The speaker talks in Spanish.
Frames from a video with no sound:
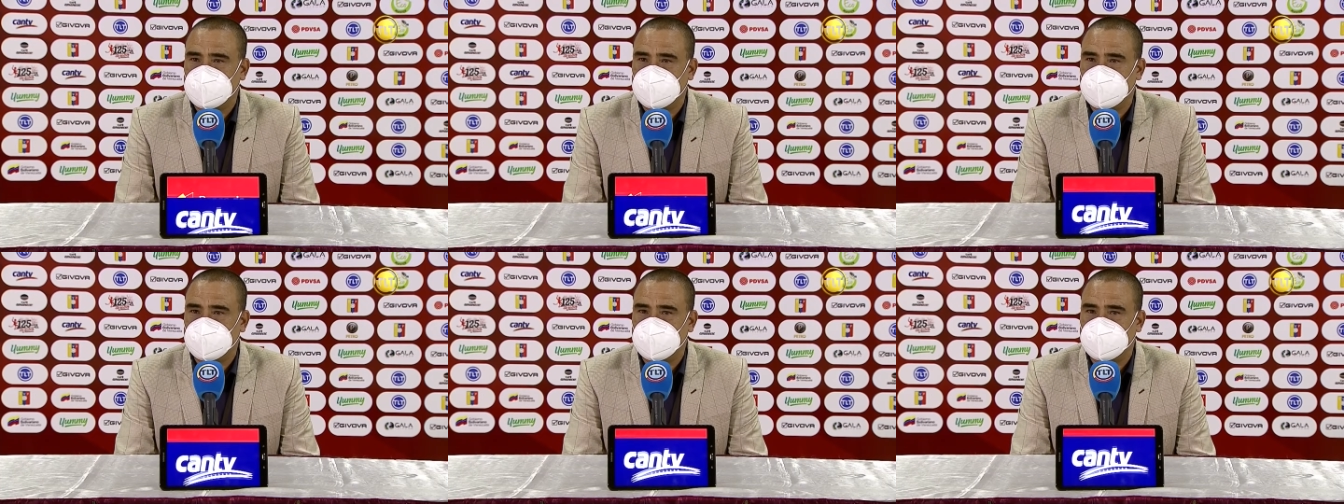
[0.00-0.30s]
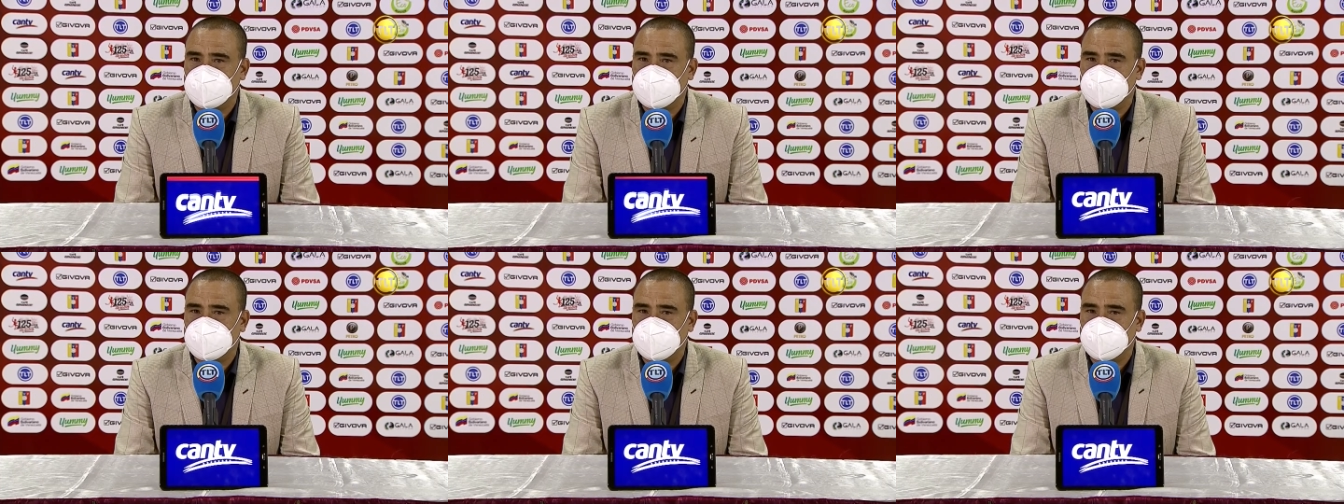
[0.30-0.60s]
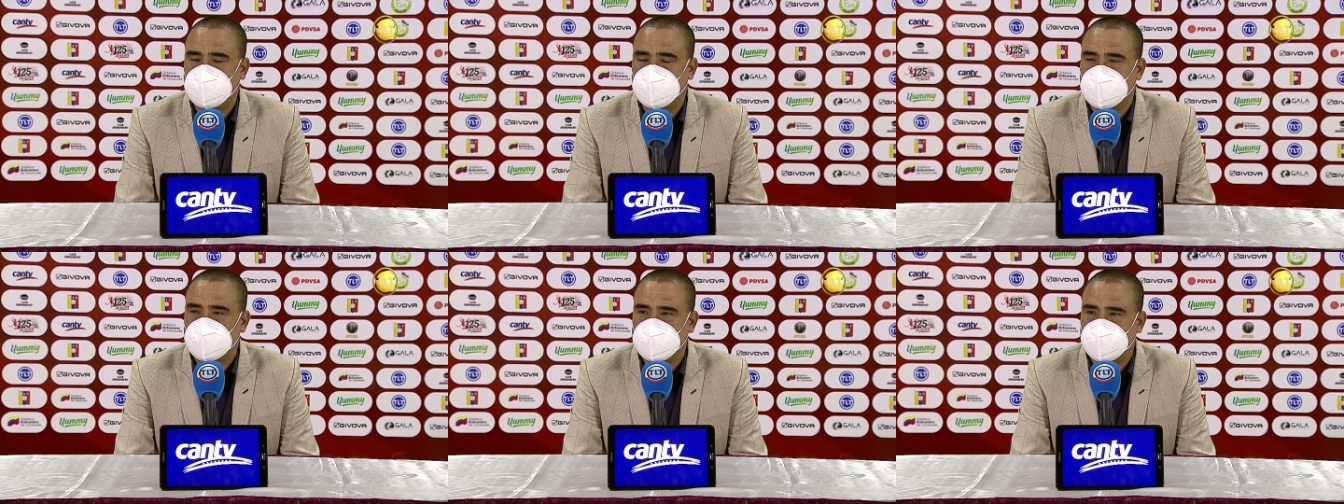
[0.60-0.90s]
eh,
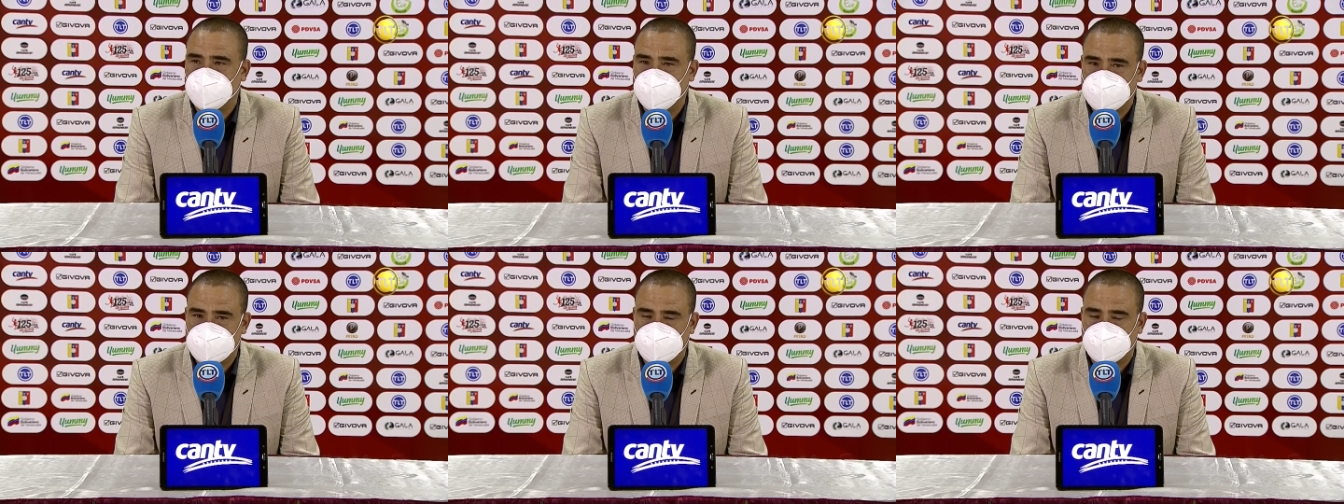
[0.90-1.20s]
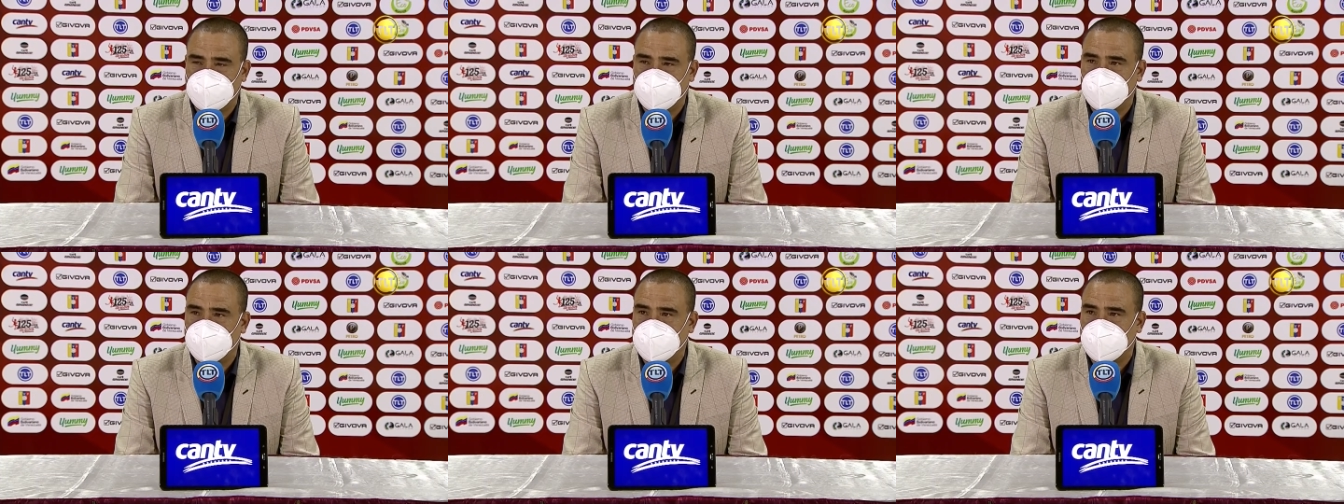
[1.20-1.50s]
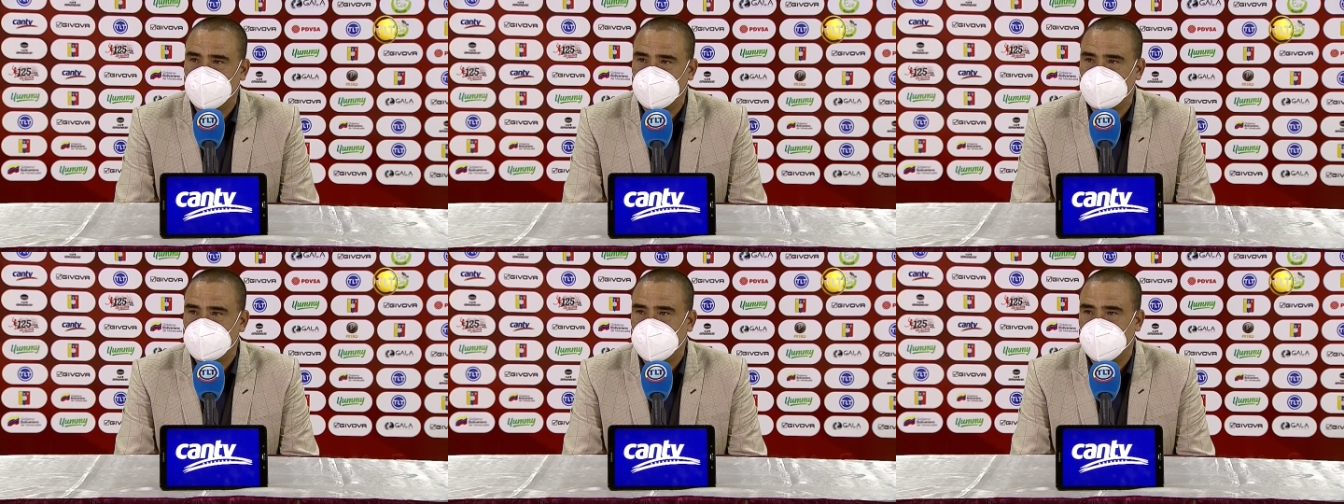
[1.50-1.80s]
el sacrificio no lo
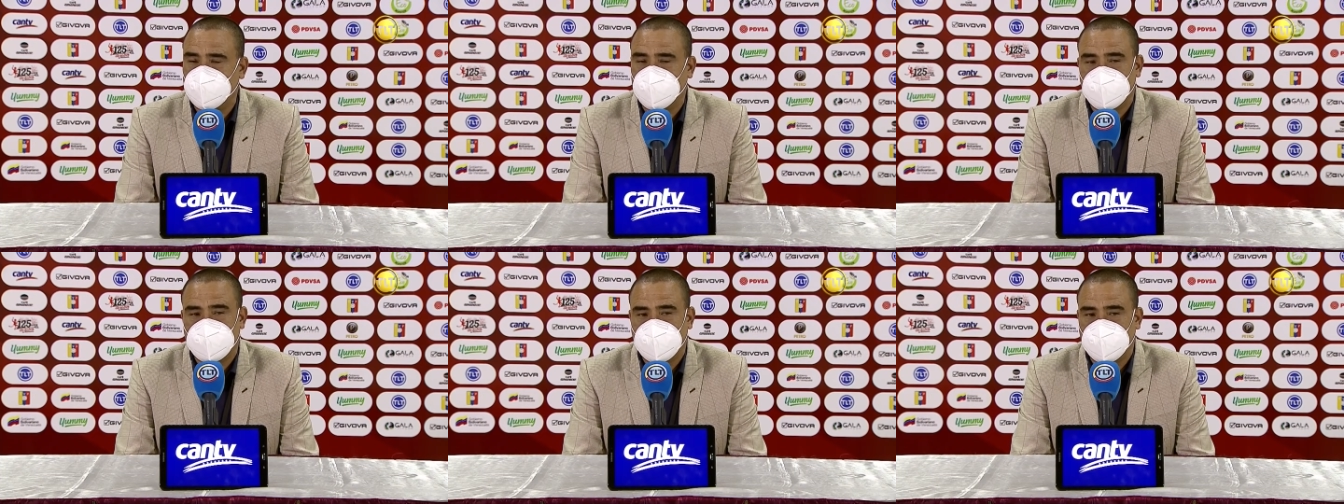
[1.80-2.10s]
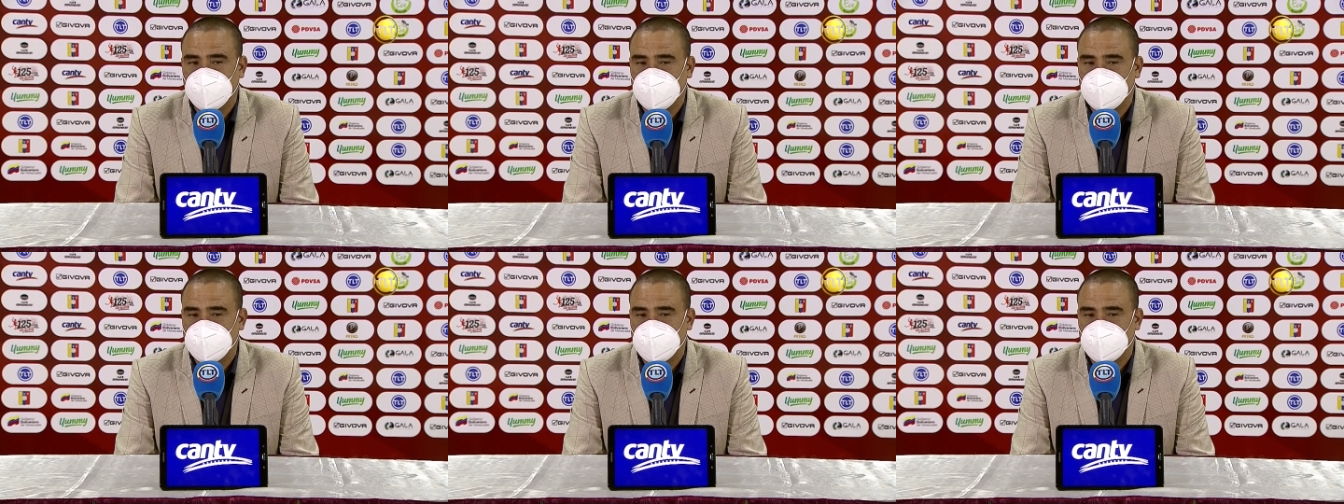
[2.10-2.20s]
negociamos y